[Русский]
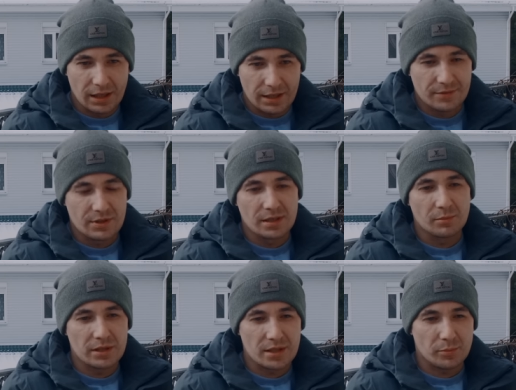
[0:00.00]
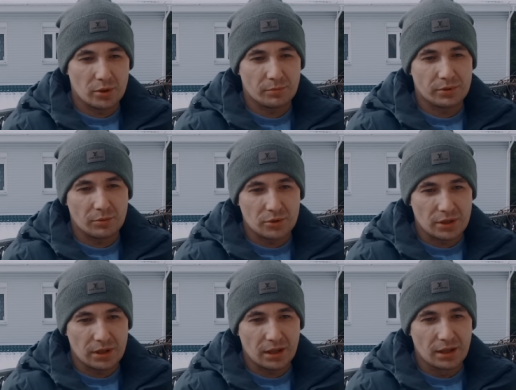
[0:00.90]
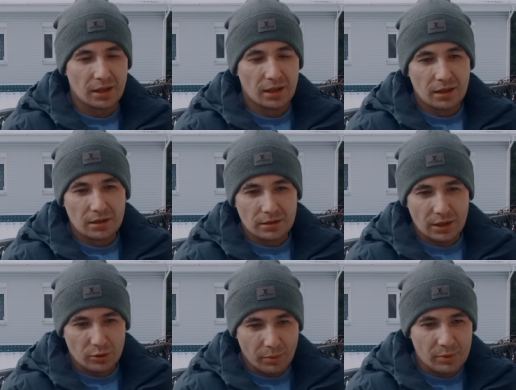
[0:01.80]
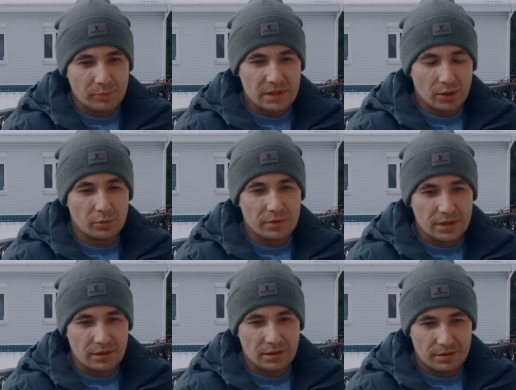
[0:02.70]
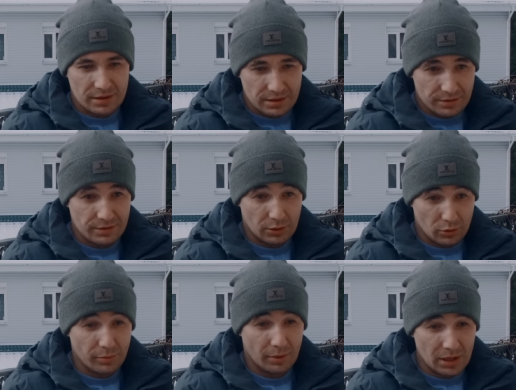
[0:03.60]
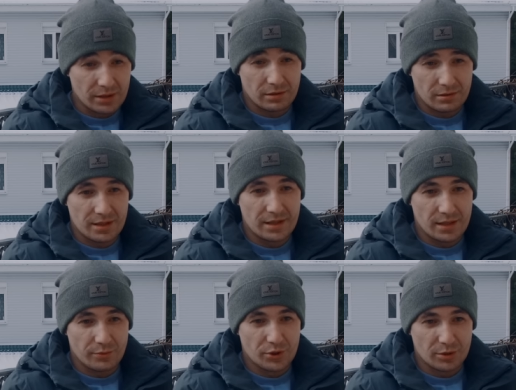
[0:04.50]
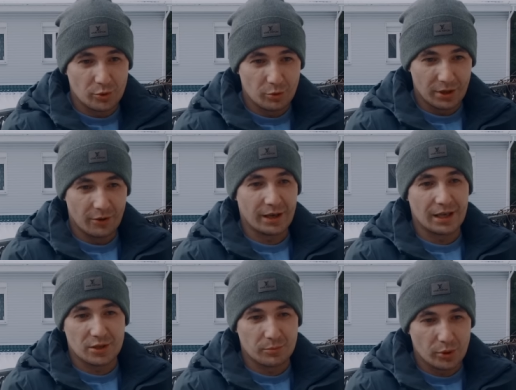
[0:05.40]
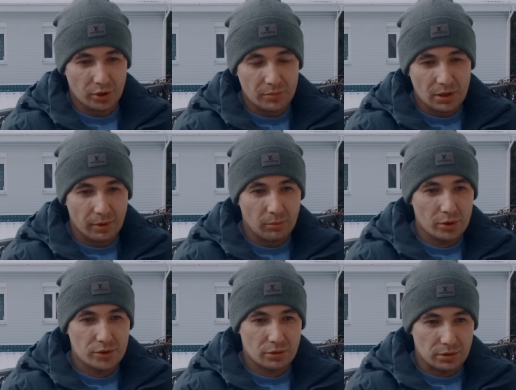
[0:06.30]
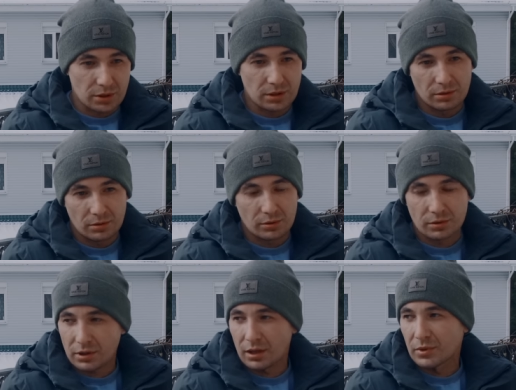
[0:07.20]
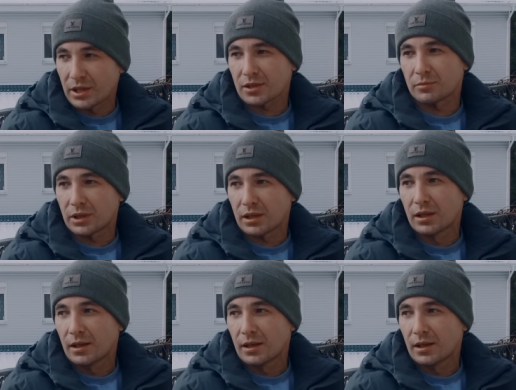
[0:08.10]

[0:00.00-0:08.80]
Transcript: Я активно занимался спортом, потому что я на тот момент познакомился с, на тот момент с действующим, грубо говоря, чемпионом мира по боксу, и он как бы начал меня